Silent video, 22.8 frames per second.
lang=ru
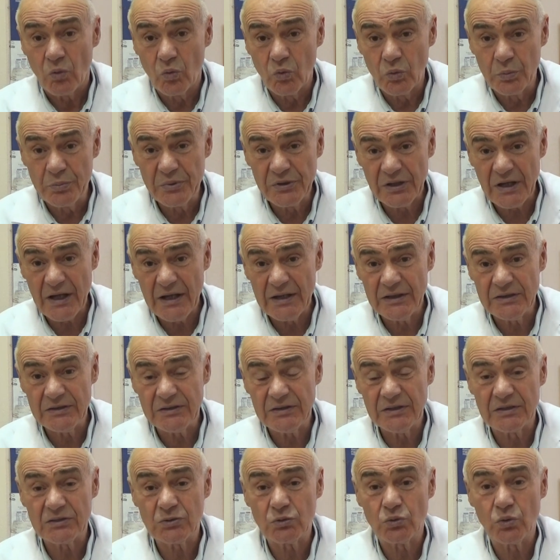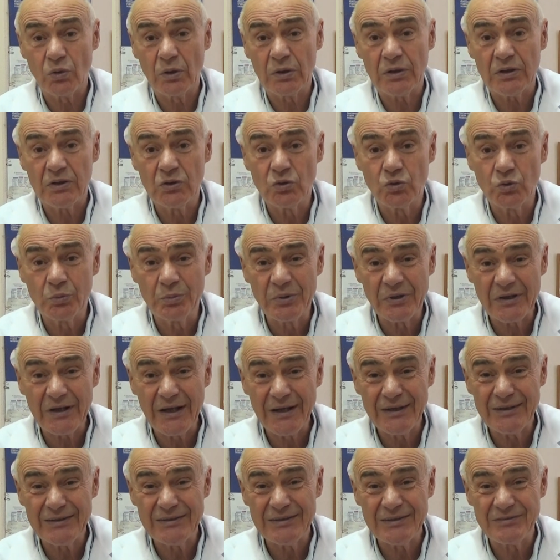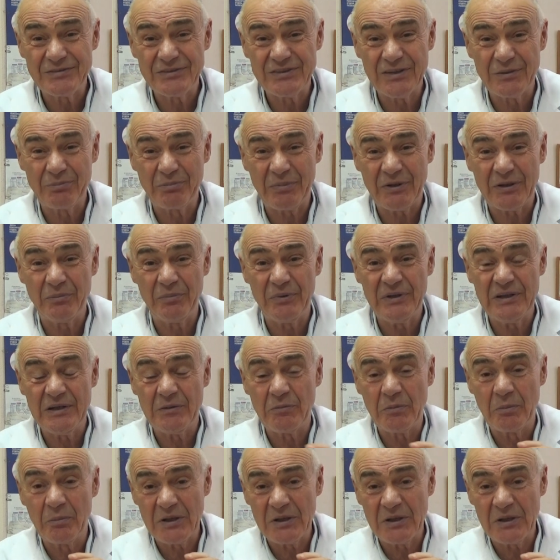Убираете отток и убираете все проблемы.